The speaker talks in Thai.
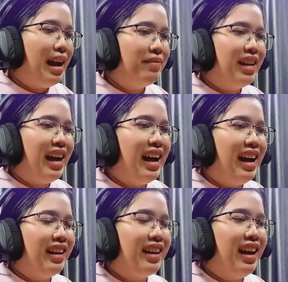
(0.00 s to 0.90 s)
น้ำสะ
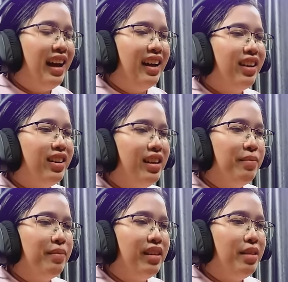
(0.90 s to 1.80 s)
อาดค่ะ
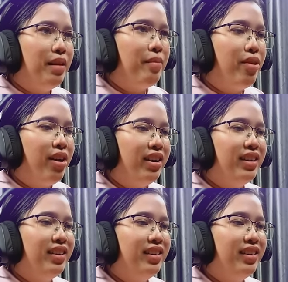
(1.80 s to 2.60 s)
ดื่มน้ำร้อน